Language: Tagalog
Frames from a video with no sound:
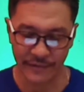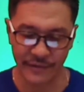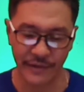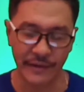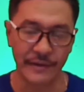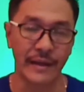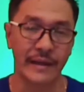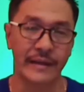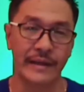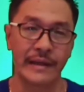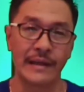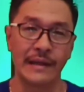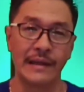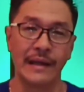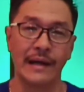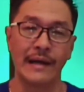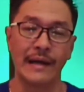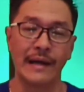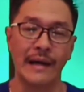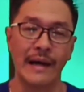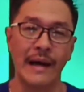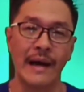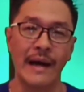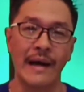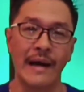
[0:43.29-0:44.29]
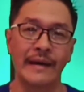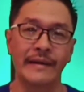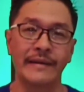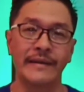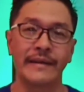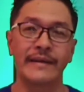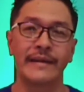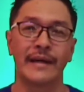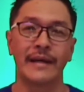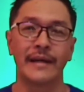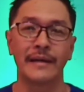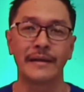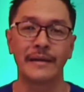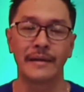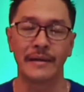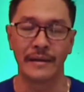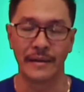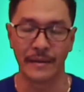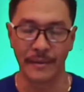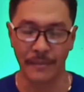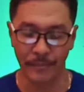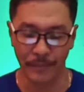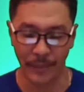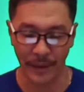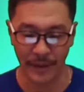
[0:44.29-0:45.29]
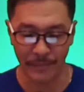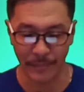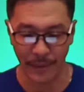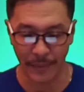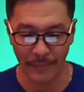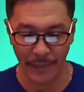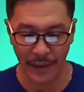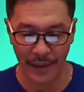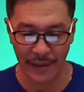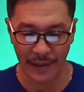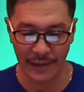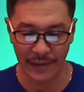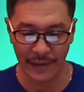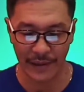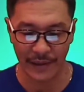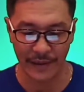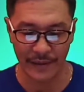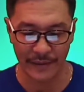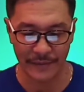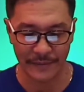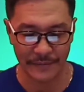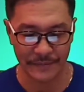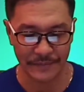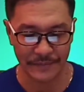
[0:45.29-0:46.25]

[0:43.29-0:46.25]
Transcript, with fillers: sa dakilang ani ng pagpapala.